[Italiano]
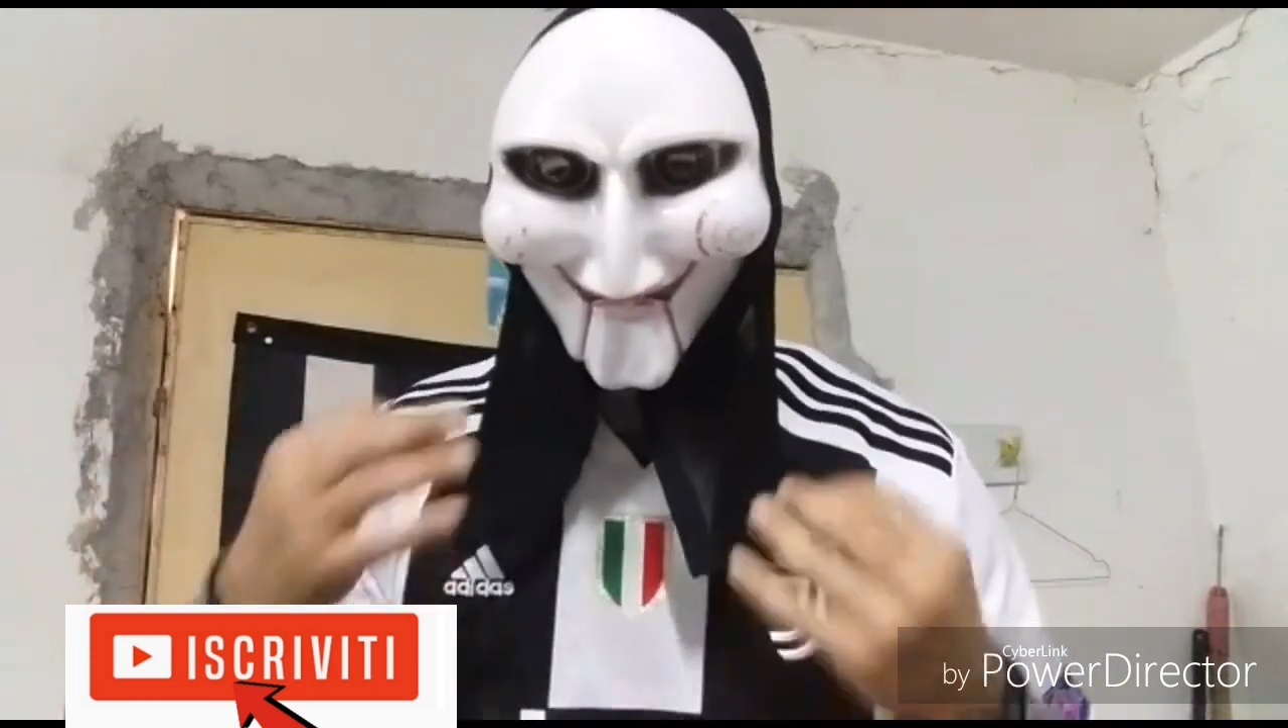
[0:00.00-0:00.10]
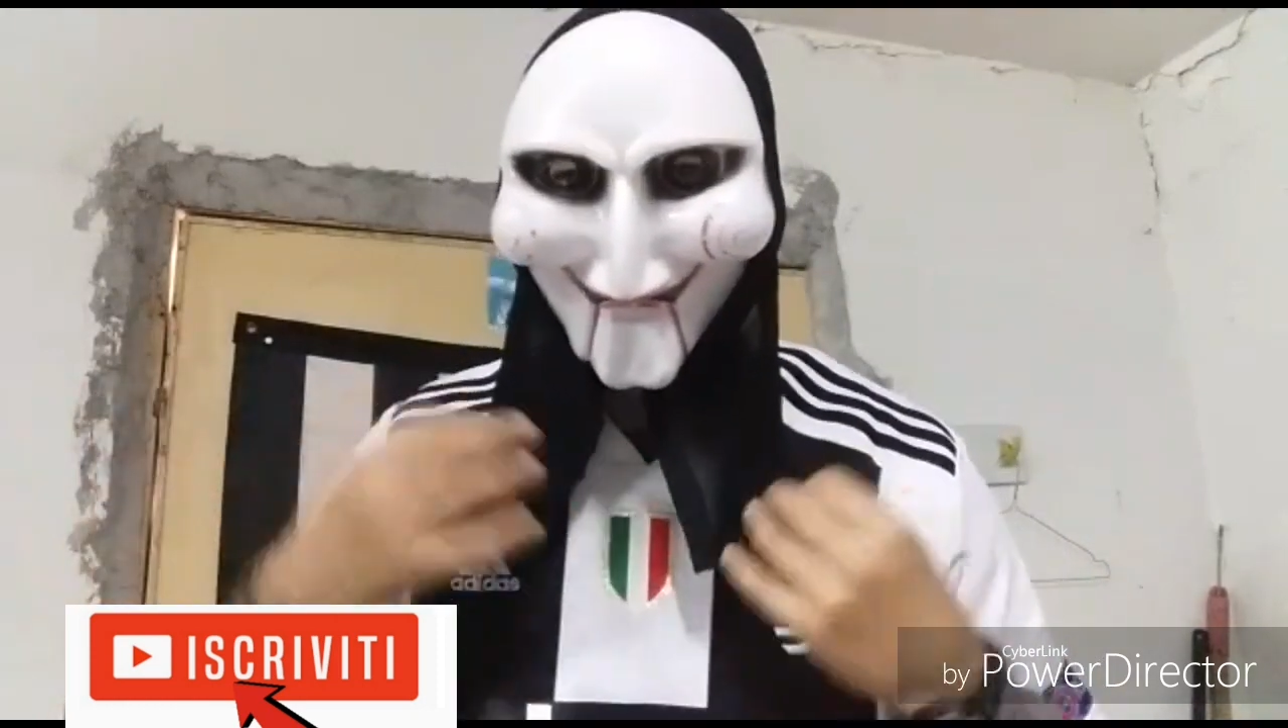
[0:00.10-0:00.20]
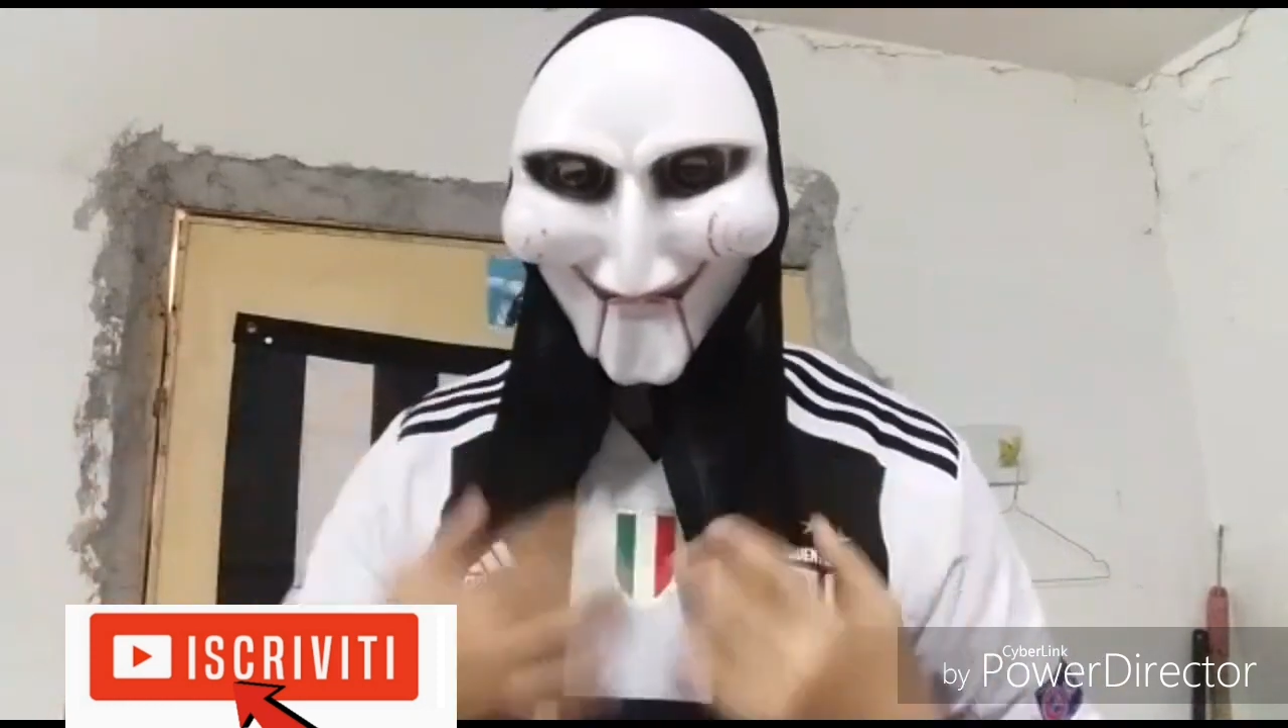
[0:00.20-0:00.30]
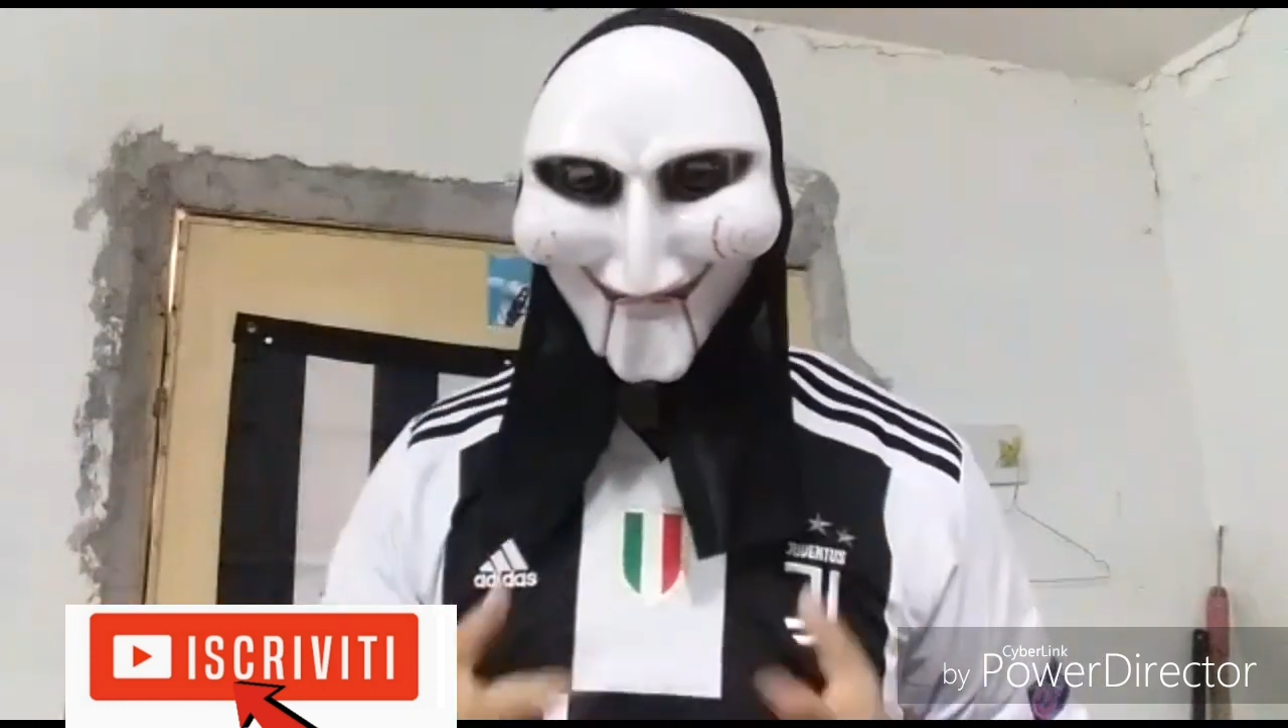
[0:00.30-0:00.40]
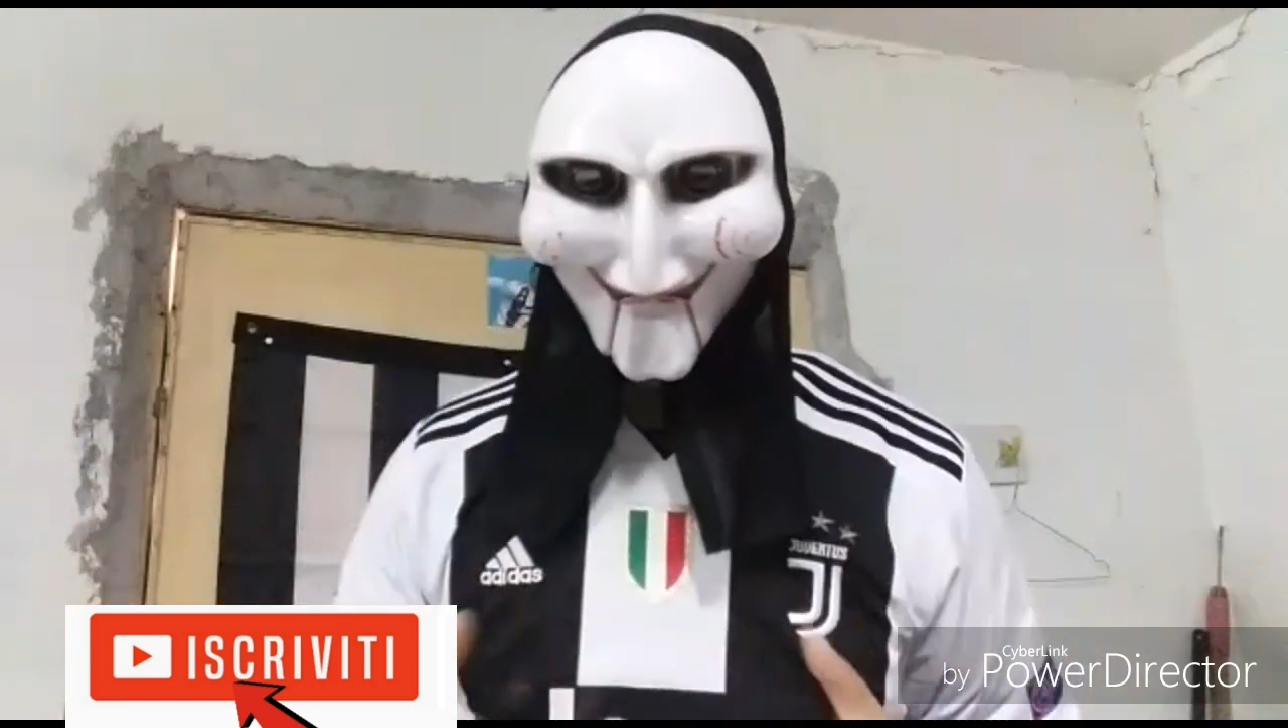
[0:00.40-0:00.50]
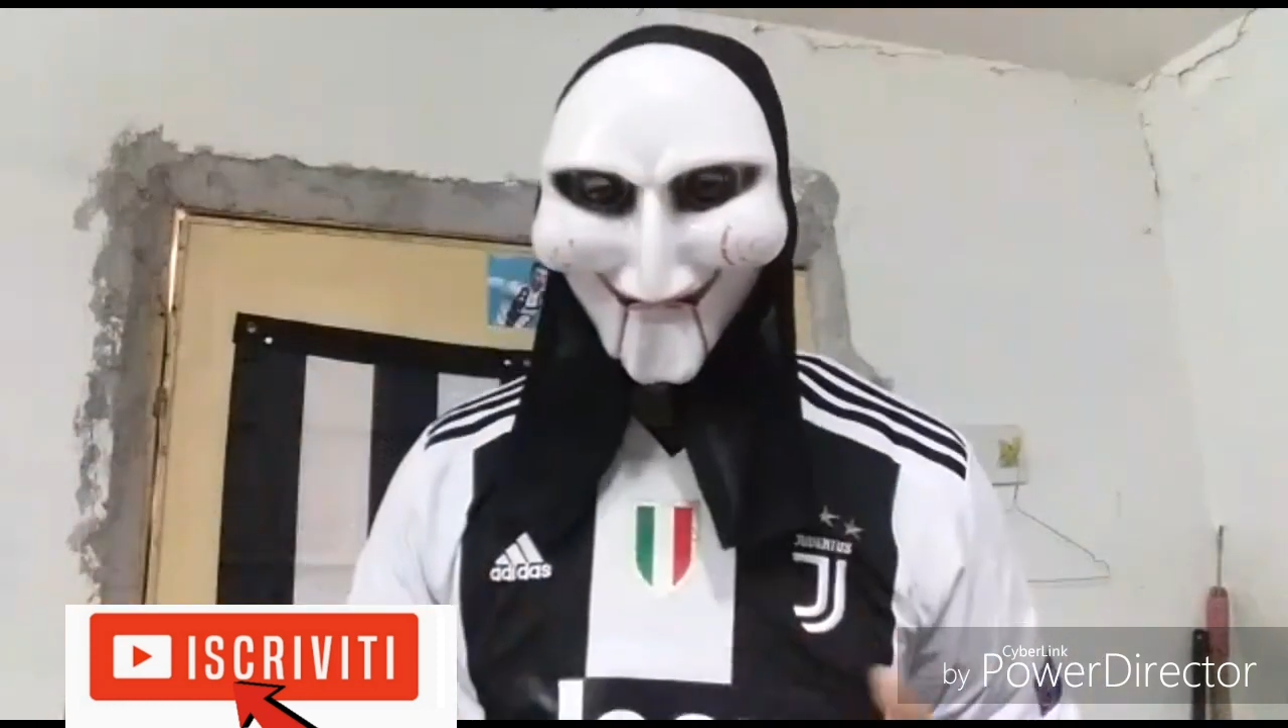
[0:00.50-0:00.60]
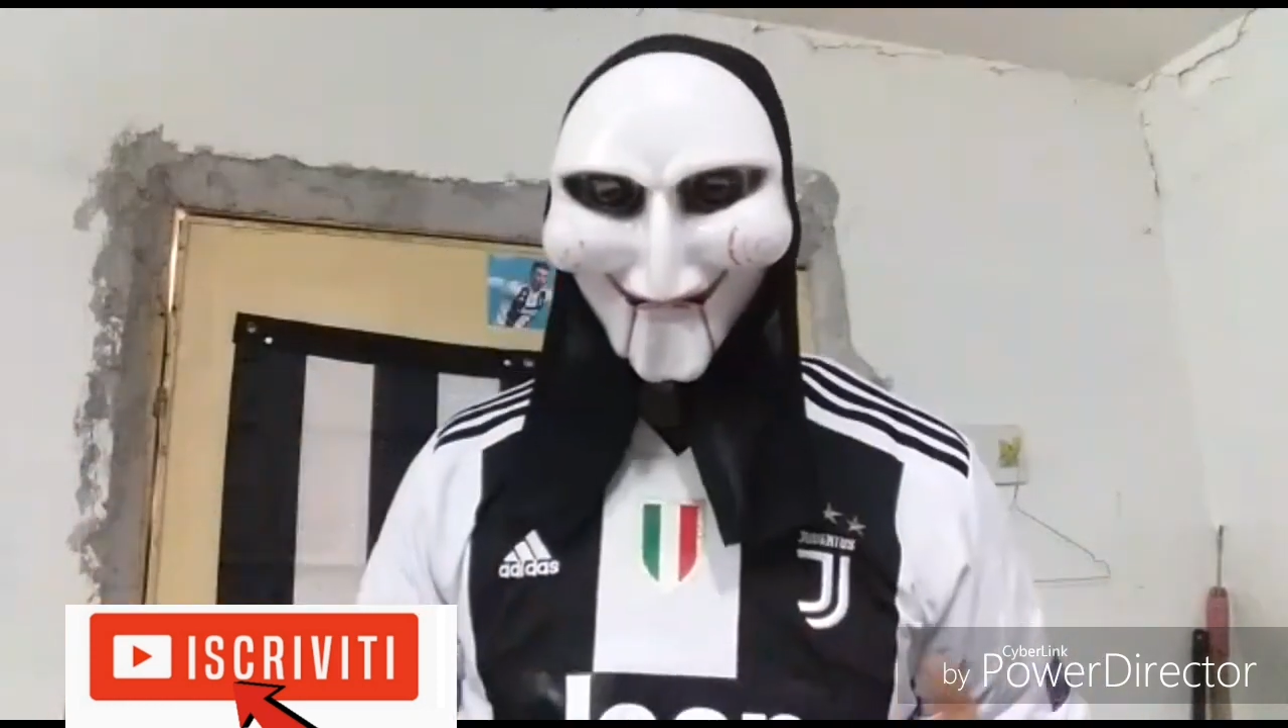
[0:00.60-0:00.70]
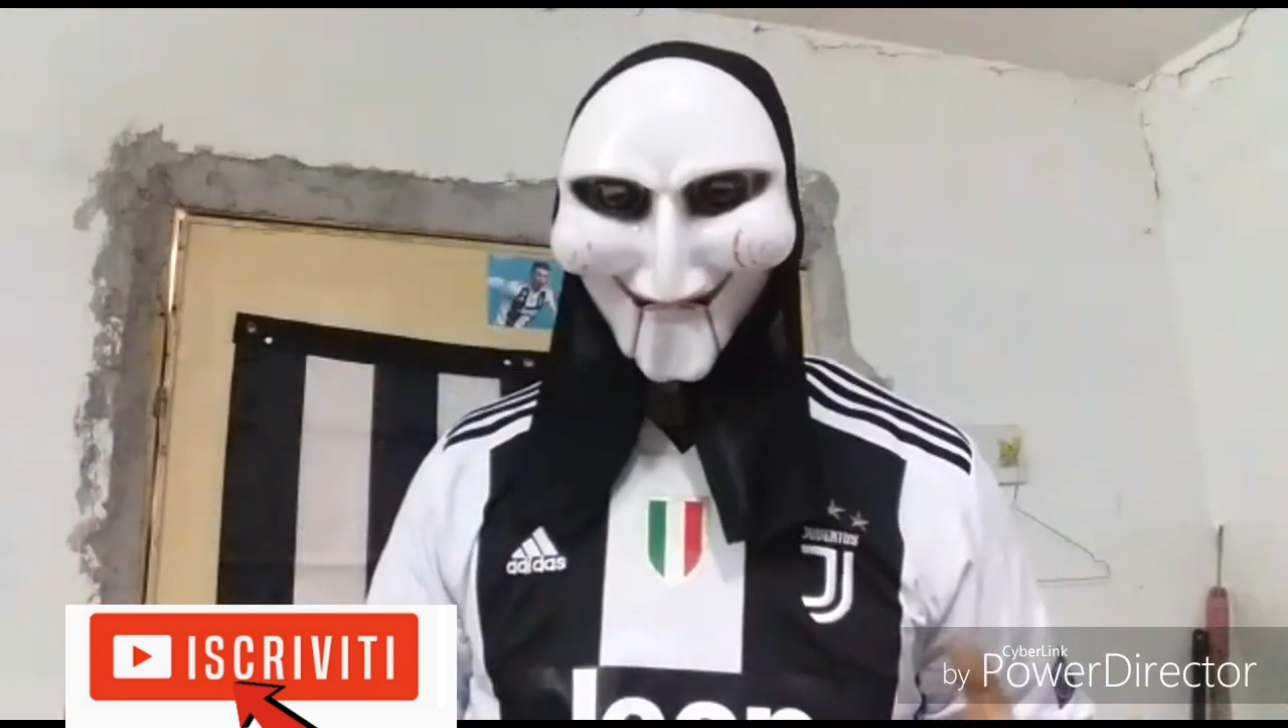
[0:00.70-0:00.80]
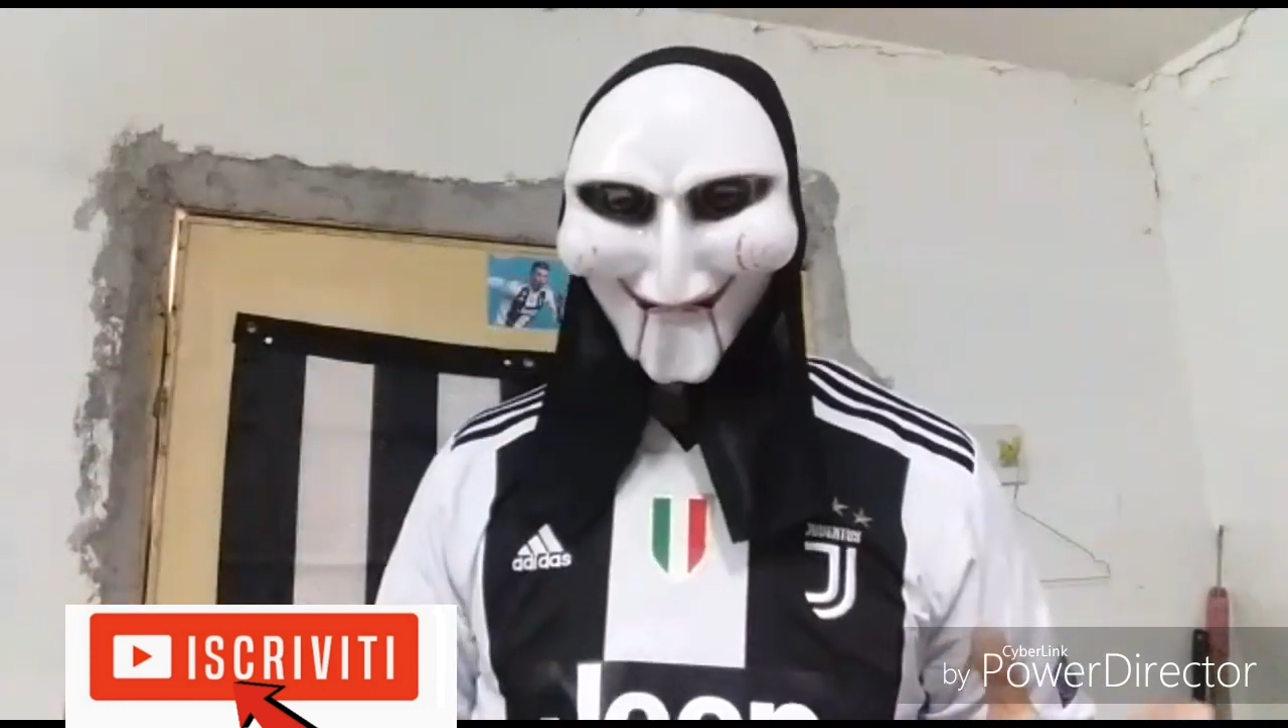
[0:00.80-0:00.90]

più contenta